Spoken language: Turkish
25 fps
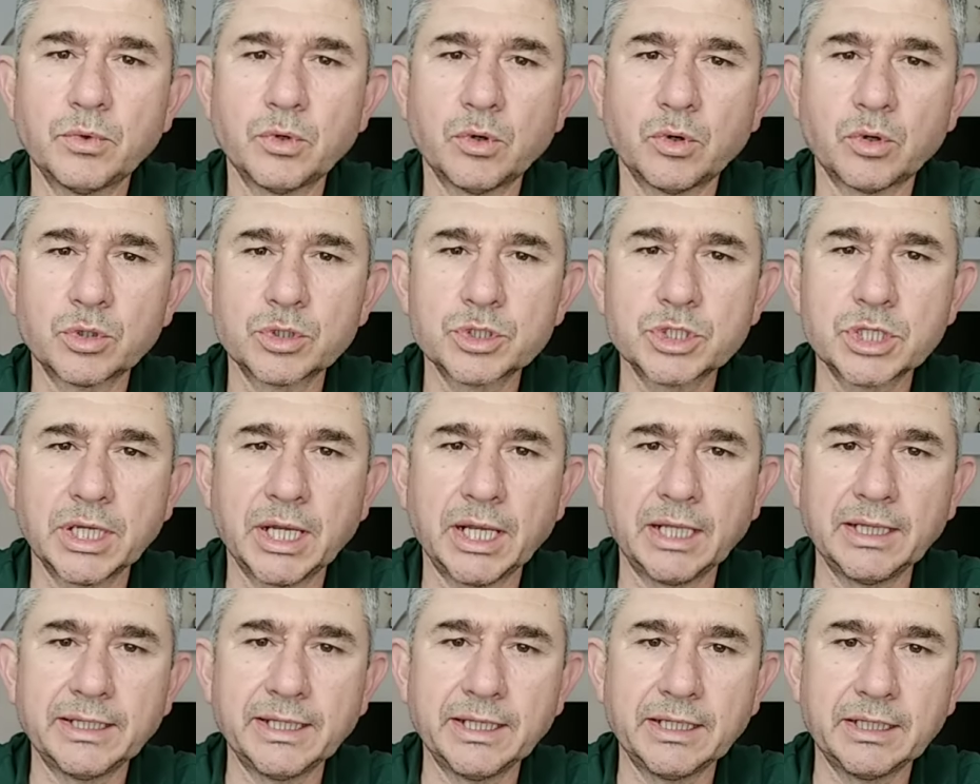
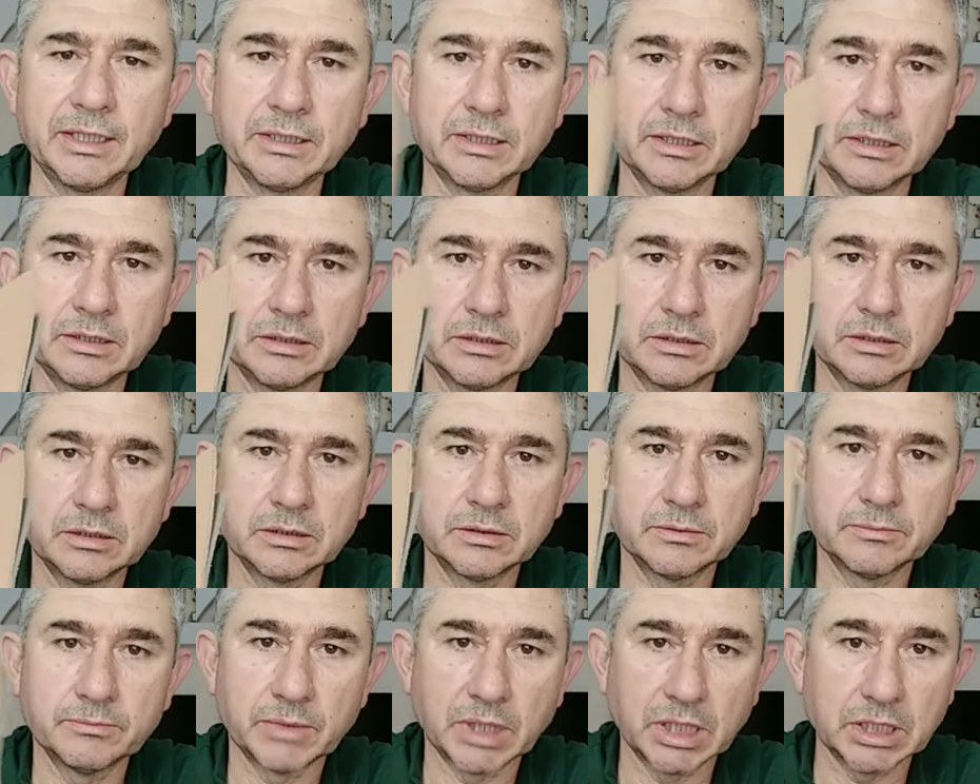orijinal deridir.
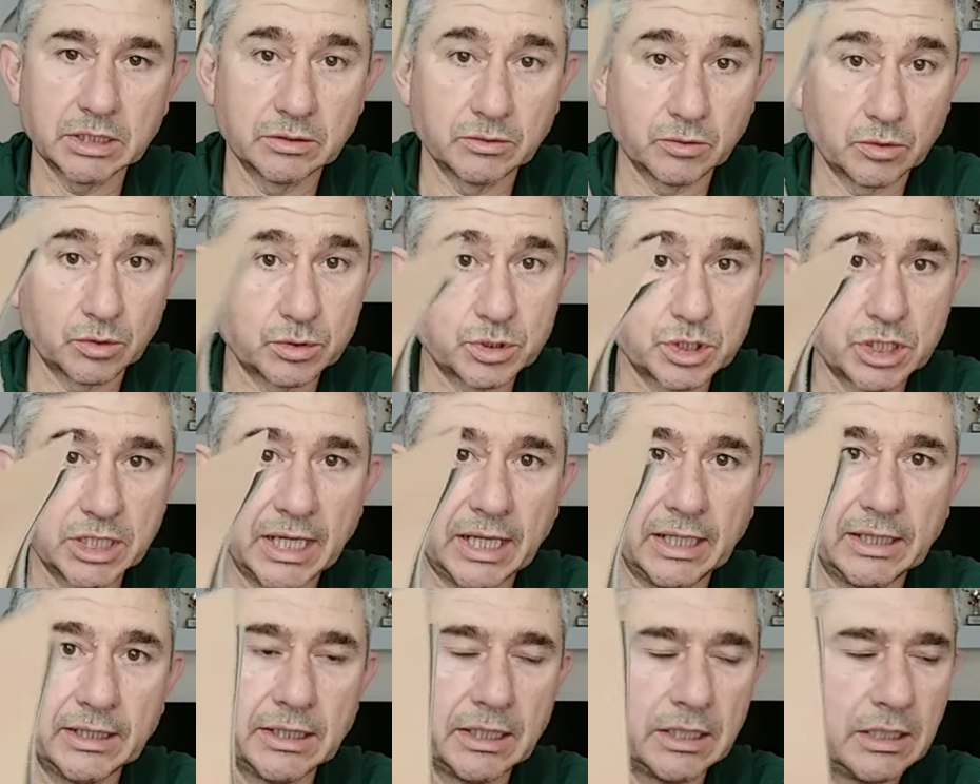Bakın
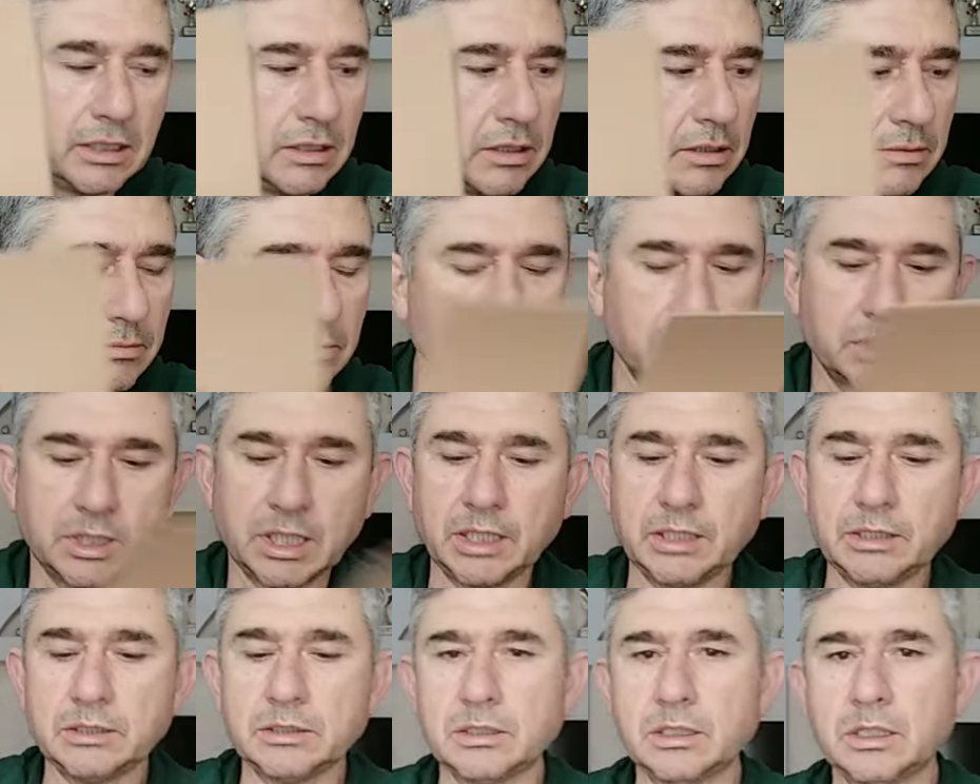orijinal deridir
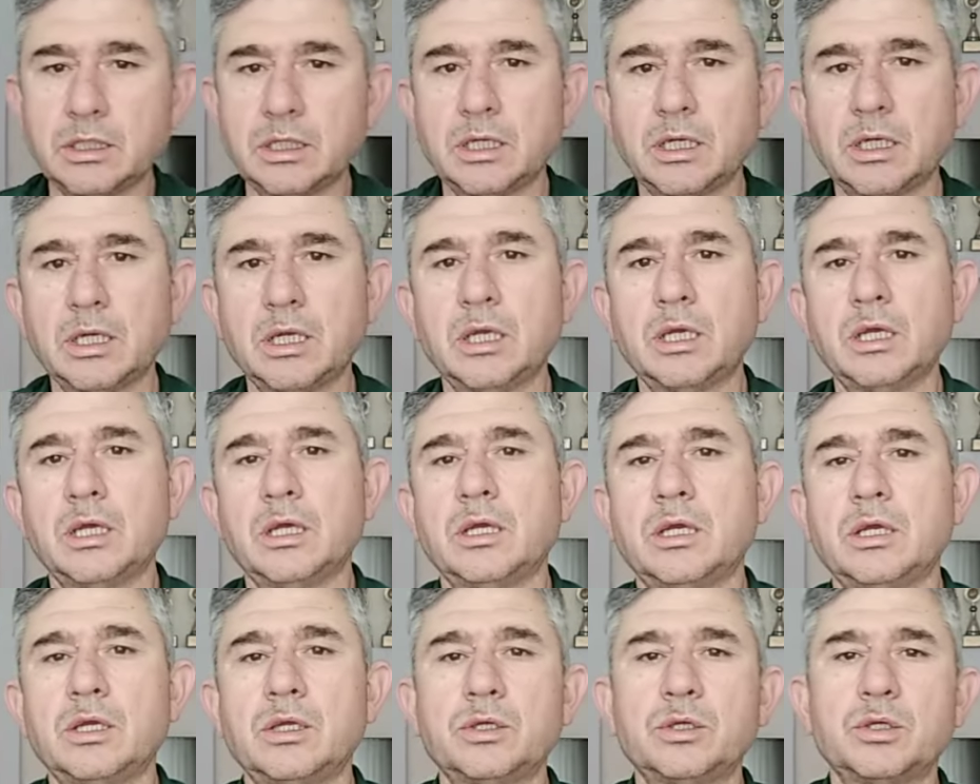bunlar.
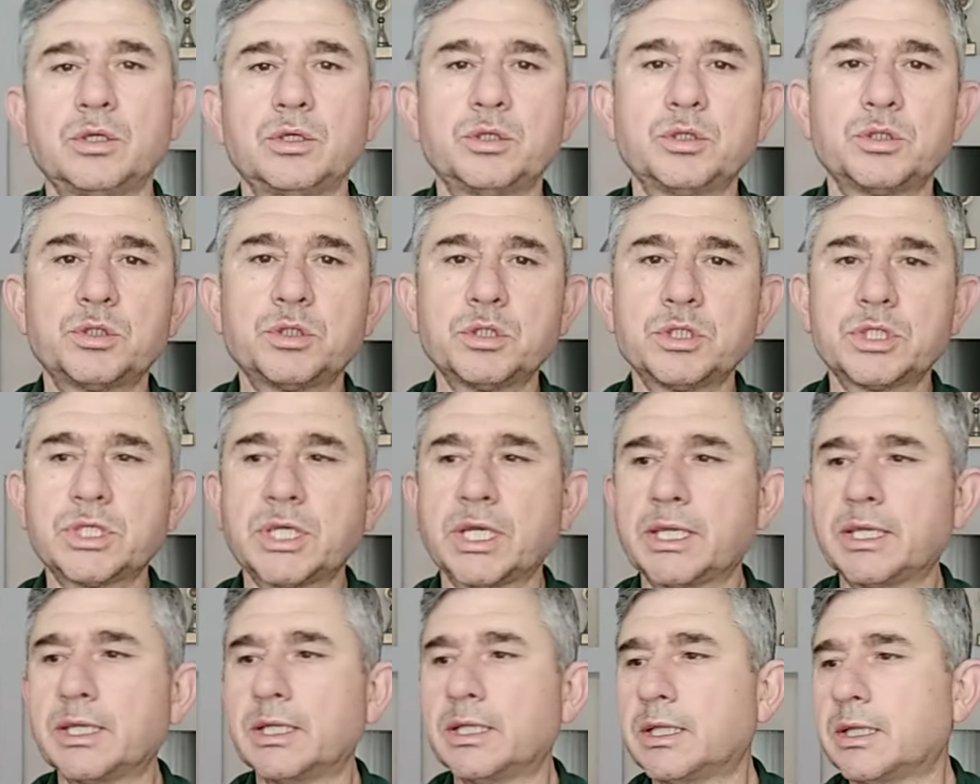Şu
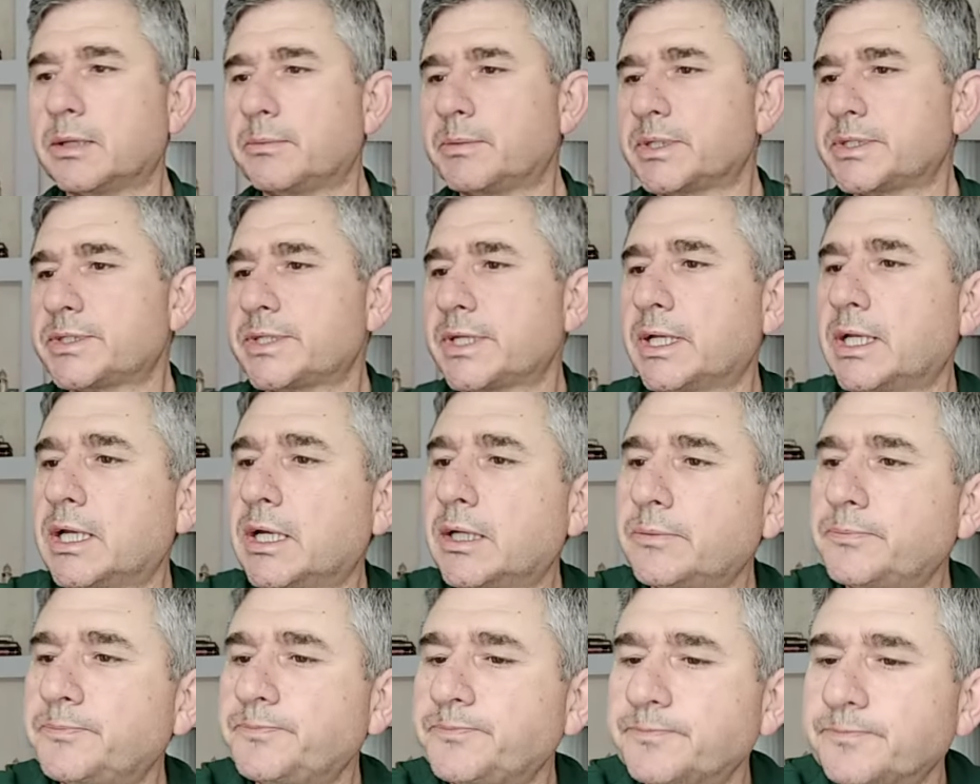şekilde
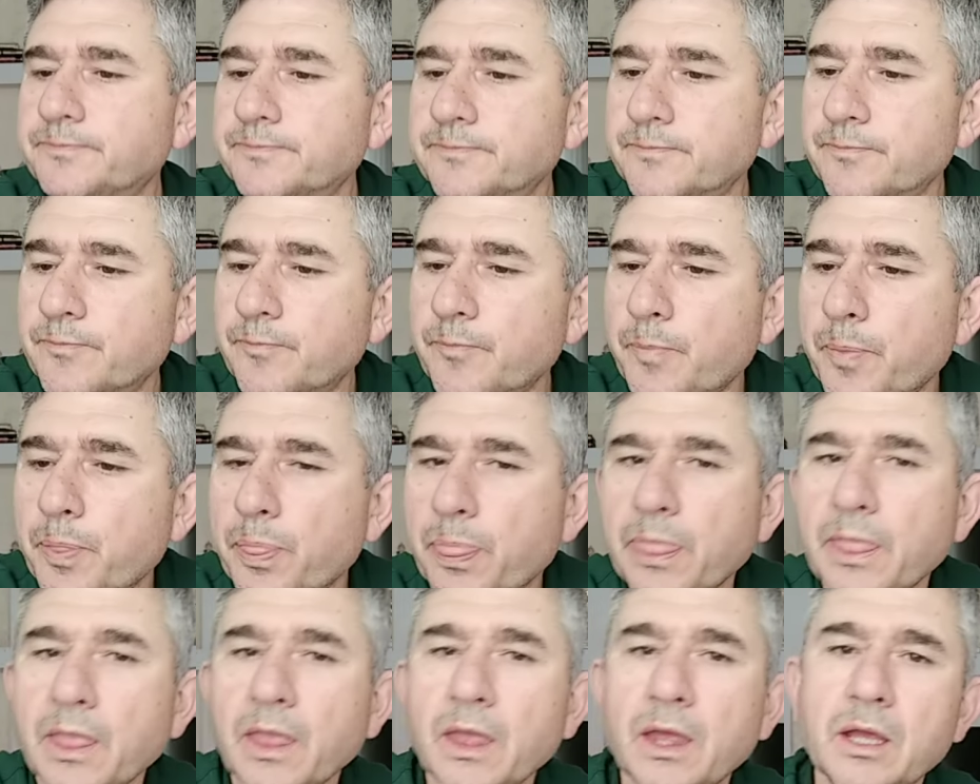mesela.
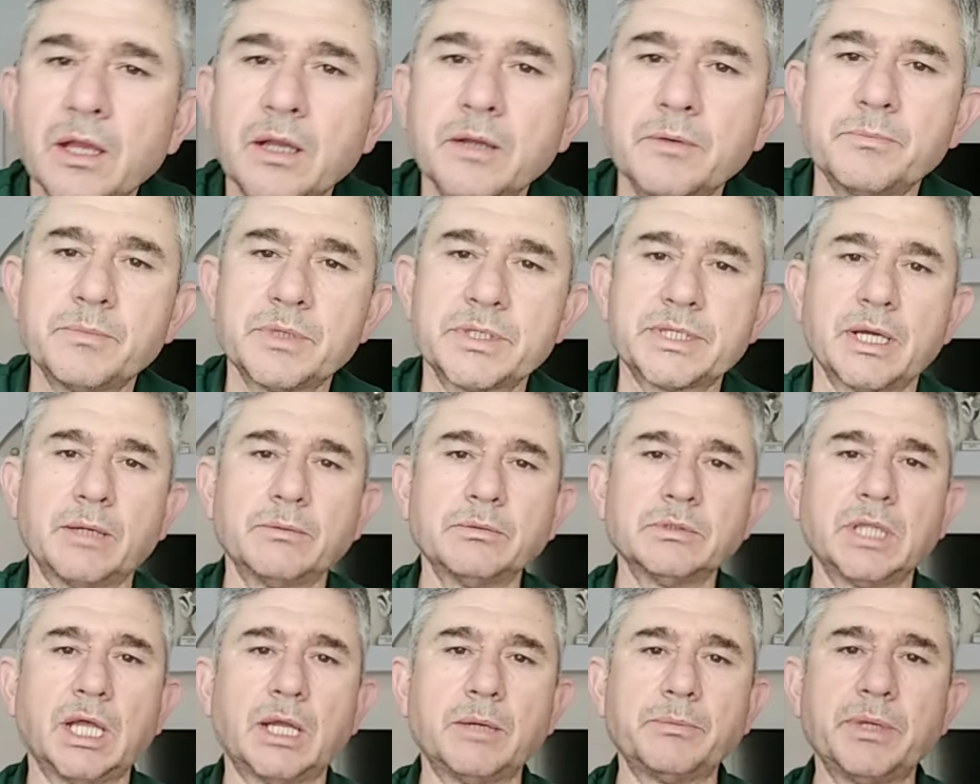
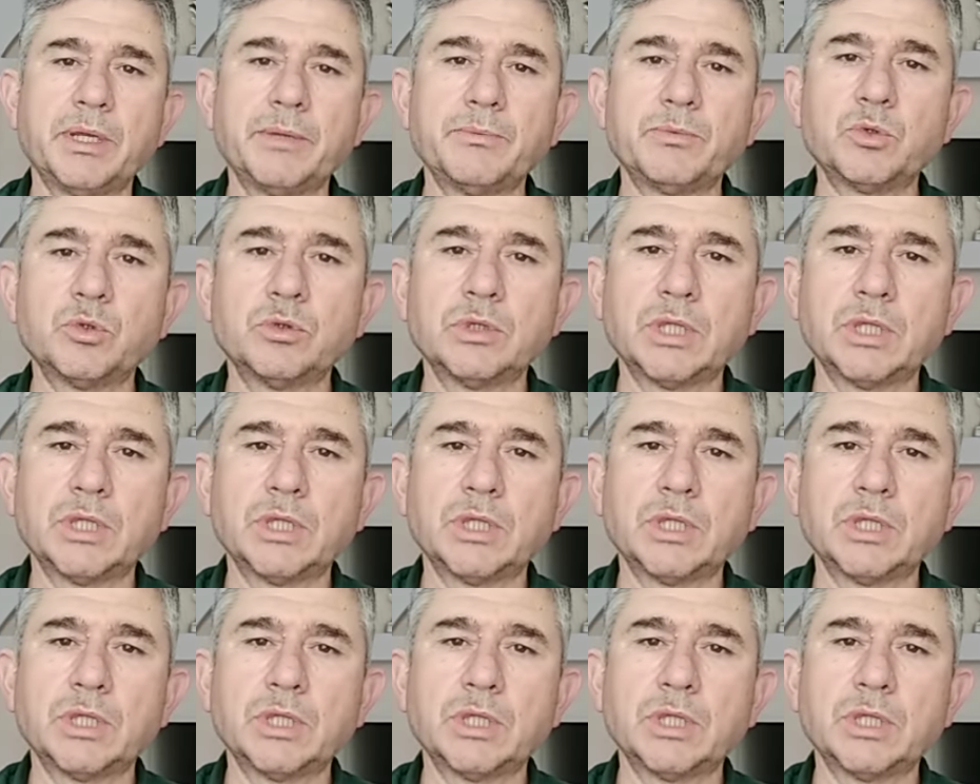Mesela bunlar benim